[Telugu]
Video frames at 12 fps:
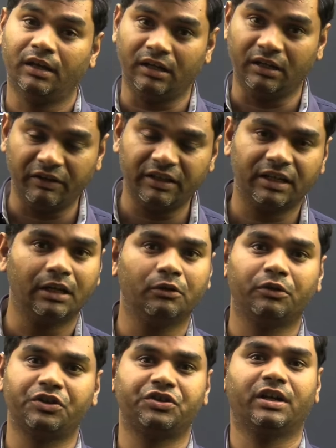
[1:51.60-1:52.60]
నివేదికల
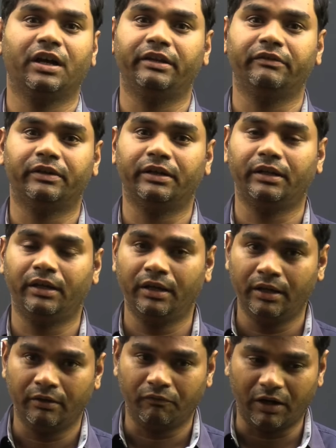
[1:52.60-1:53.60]
గురించి కానివ్వండి
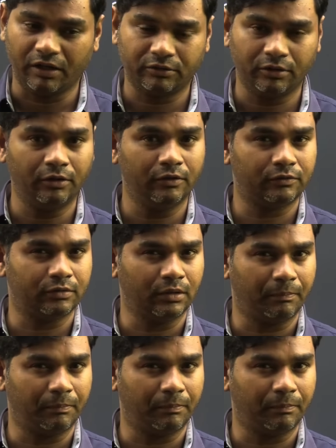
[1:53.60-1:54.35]
వార్తలు నిలుస్తున్న